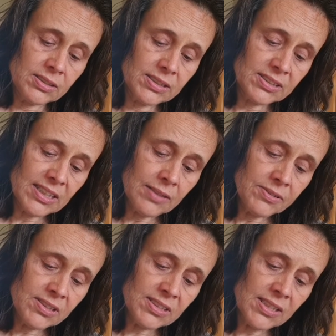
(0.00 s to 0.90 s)
Denn
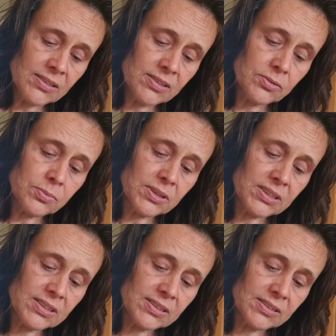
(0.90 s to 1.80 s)
David sagt
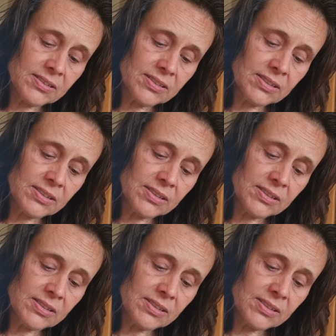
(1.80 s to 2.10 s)
über ihn,